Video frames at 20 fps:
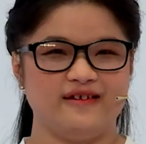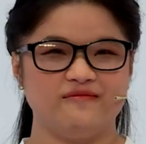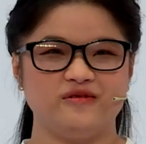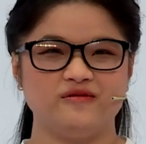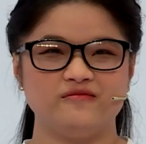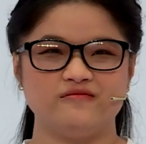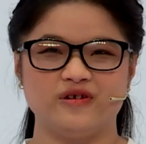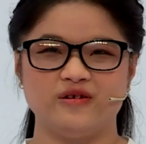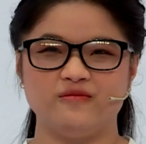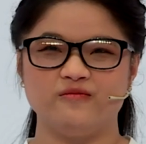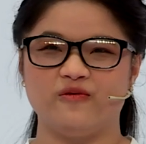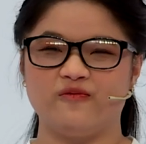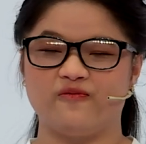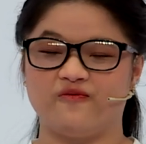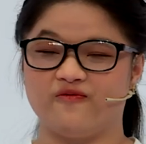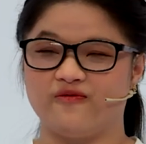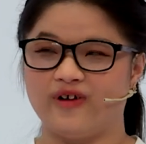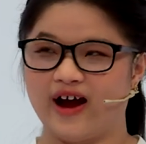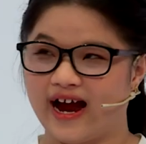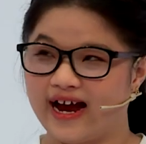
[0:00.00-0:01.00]
Em chuẩn bị một
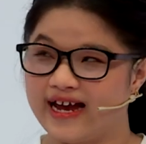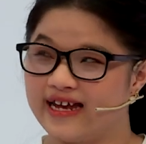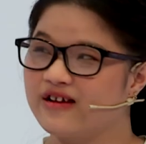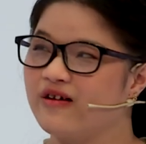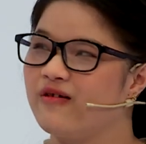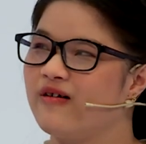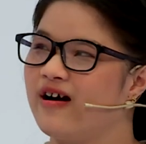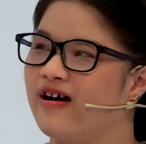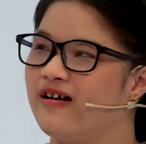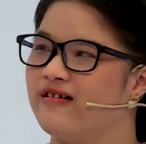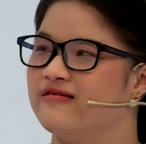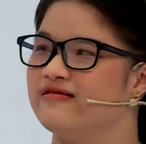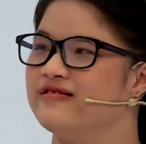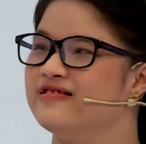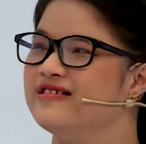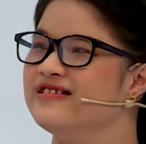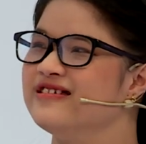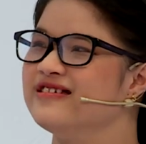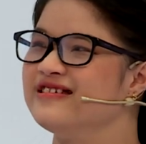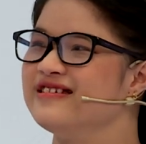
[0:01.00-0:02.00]
vài câu
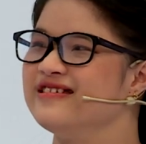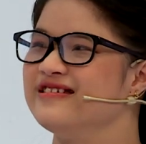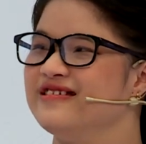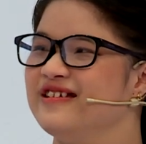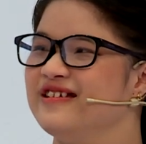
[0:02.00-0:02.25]
hỏi.